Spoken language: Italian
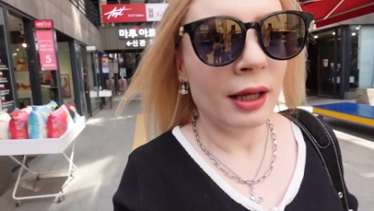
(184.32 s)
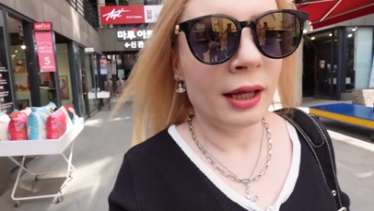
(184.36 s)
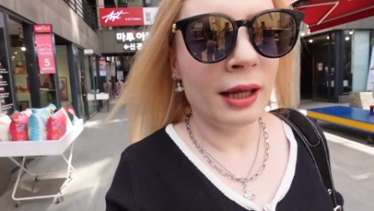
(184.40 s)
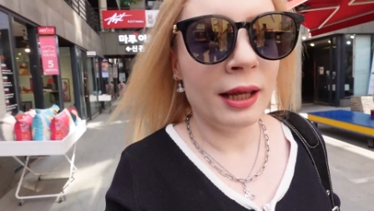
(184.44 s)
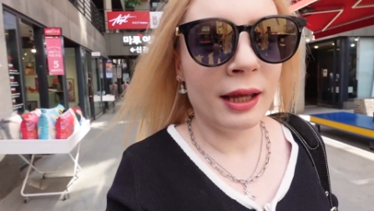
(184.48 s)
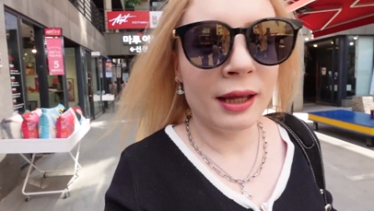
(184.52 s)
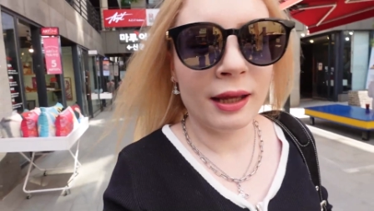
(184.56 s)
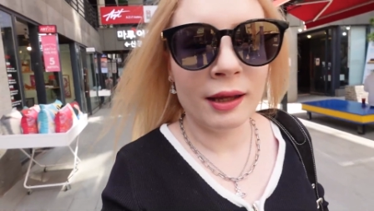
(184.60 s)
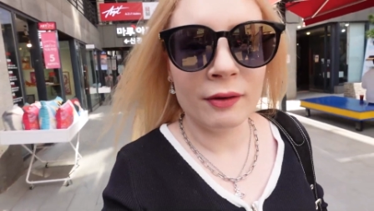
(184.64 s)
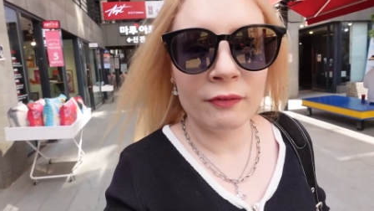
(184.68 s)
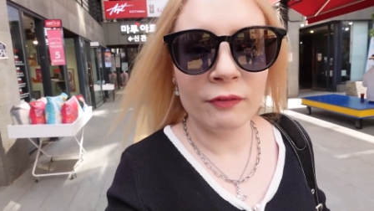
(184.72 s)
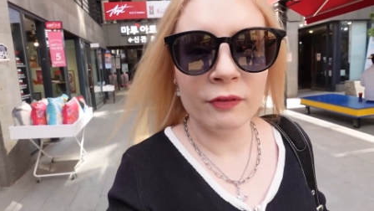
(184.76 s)

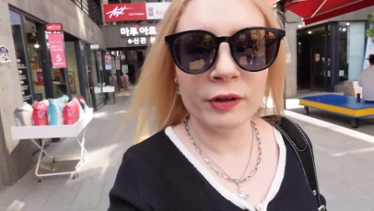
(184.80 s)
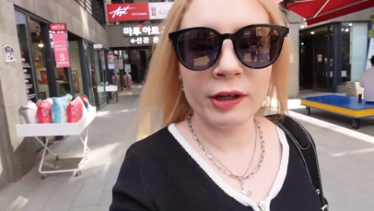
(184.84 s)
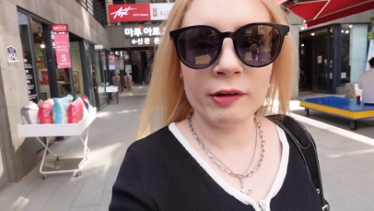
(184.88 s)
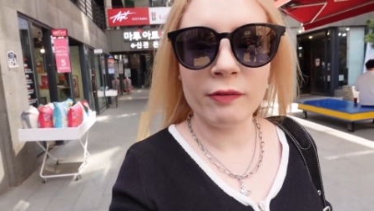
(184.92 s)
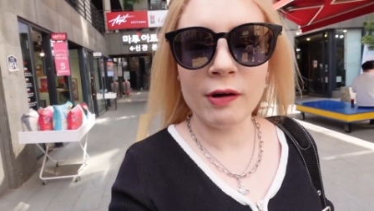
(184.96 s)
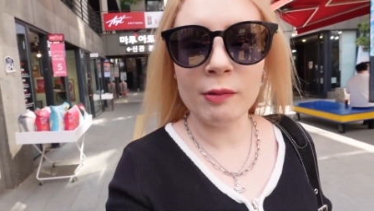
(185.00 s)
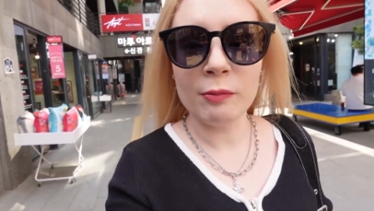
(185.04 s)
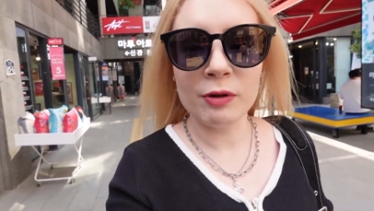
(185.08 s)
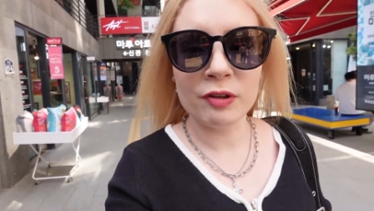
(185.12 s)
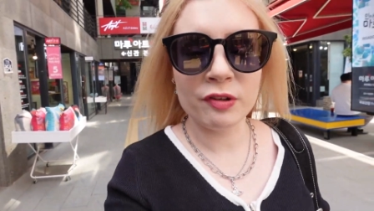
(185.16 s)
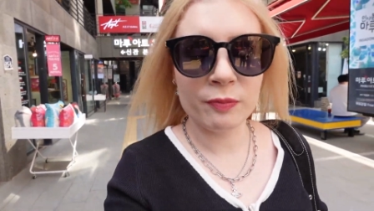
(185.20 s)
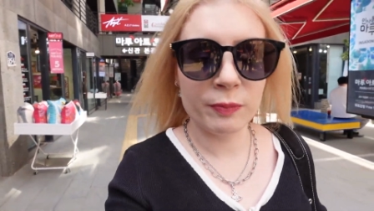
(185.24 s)
e
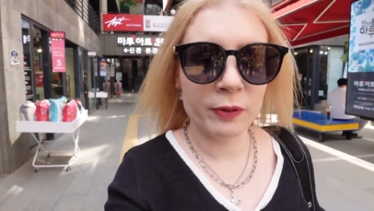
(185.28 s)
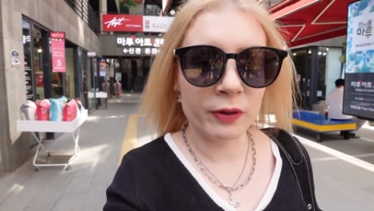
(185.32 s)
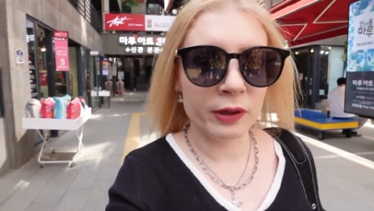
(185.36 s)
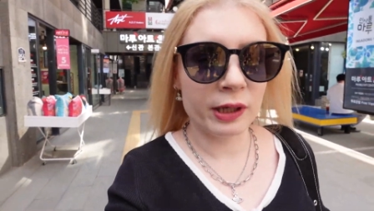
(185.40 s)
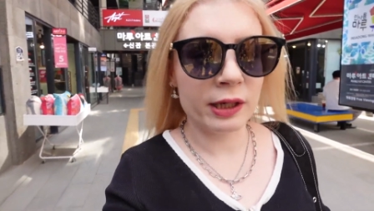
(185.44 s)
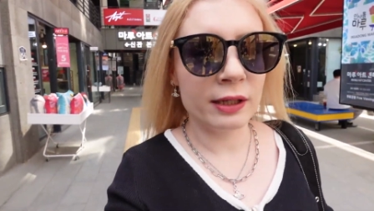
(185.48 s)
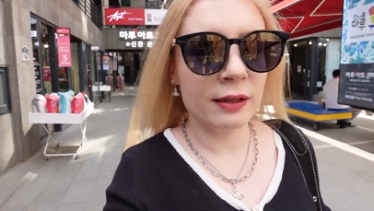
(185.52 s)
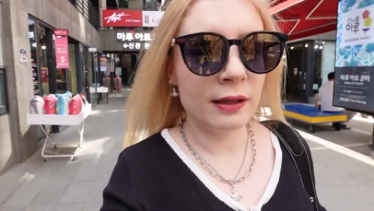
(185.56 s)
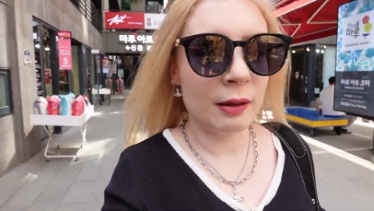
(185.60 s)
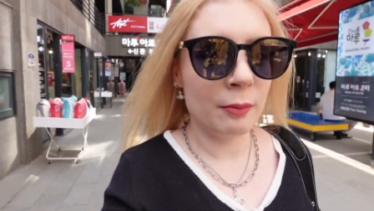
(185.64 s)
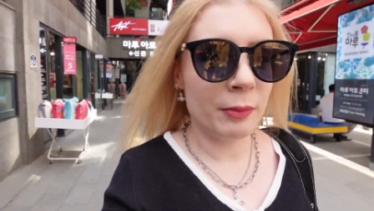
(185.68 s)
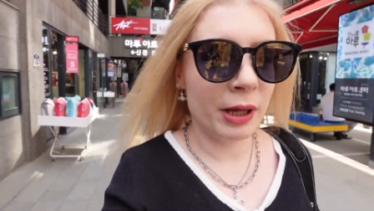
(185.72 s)
volevamo
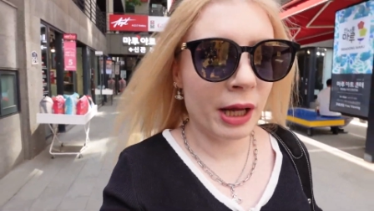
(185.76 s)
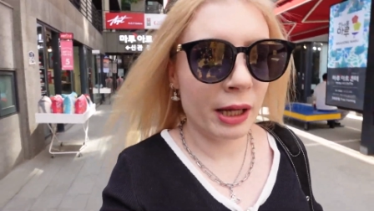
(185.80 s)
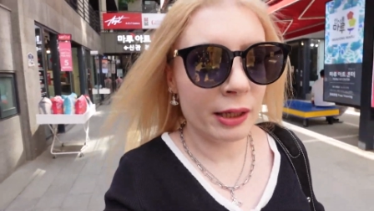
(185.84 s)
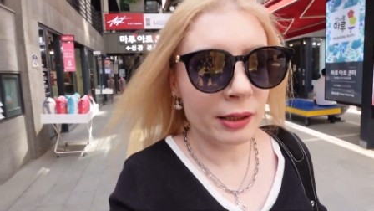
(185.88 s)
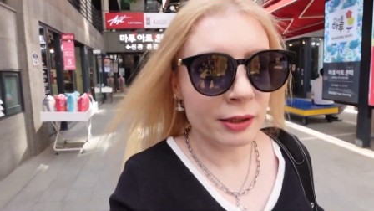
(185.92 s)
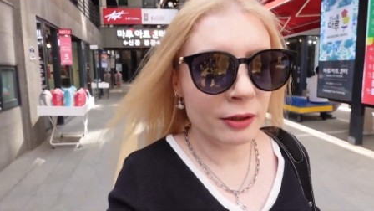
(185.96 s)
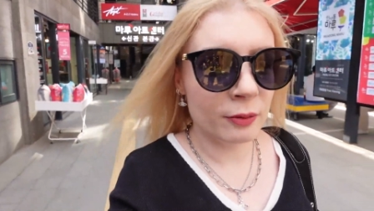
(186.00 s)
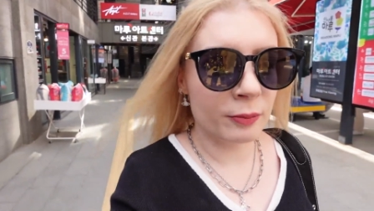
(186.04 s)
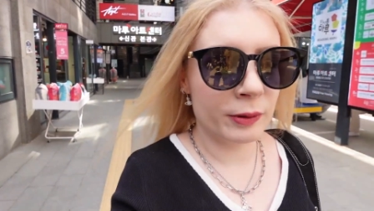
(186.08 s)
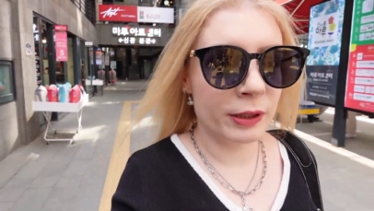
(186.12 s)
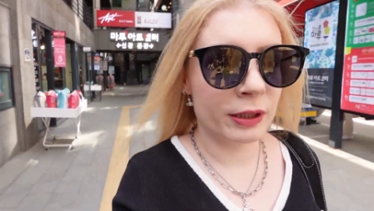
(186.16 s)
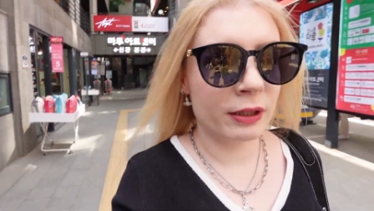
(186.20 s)
esplorarla
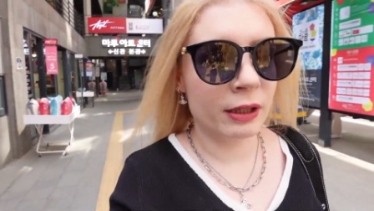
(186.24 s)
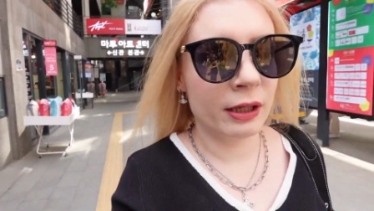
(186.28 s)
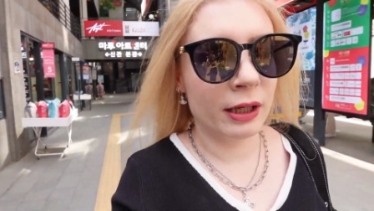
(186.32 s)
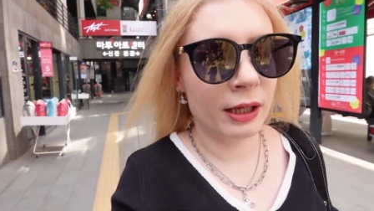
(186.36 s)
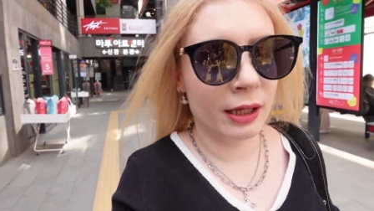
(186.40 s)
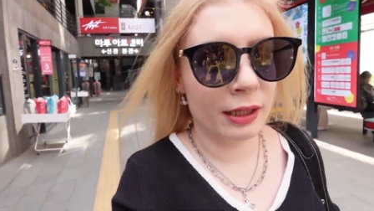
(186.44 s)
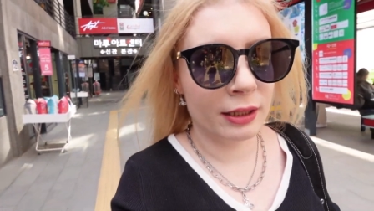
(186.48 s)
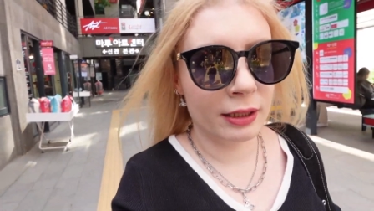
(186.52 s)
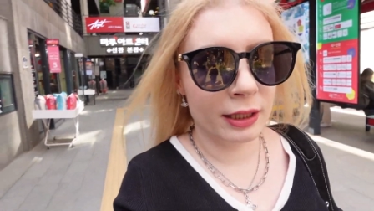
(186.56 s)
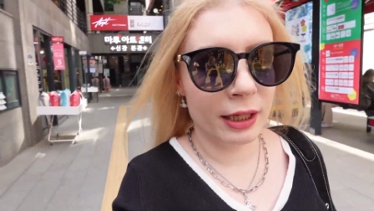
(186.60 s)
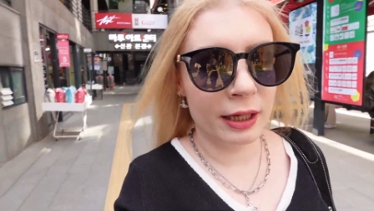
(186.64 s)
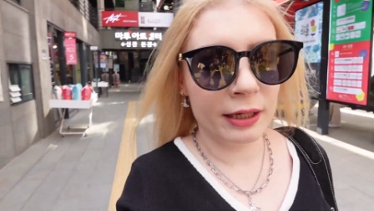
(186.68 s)
meglio perché
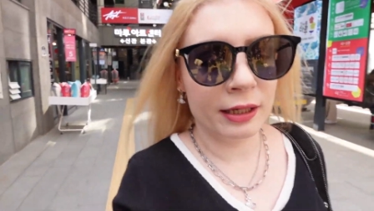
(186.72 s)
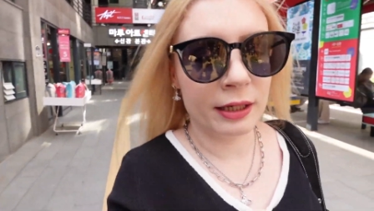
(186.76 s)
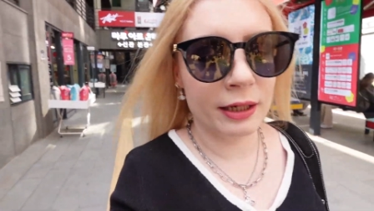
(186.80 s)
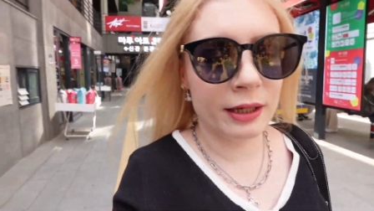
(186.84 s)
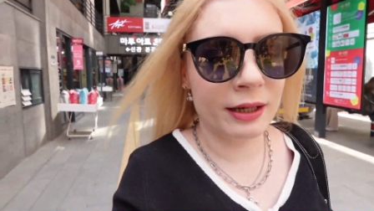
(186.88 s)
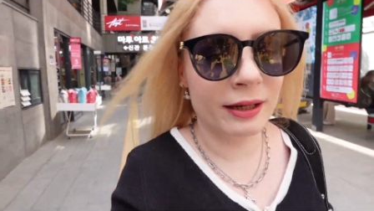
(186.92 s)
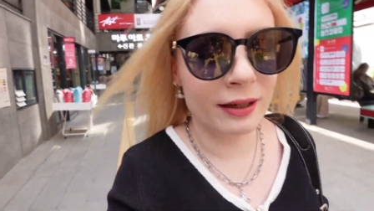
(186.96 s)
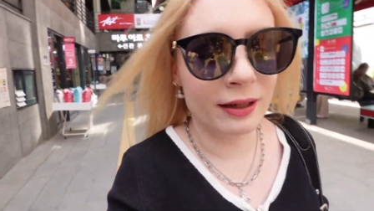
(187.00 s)
ieri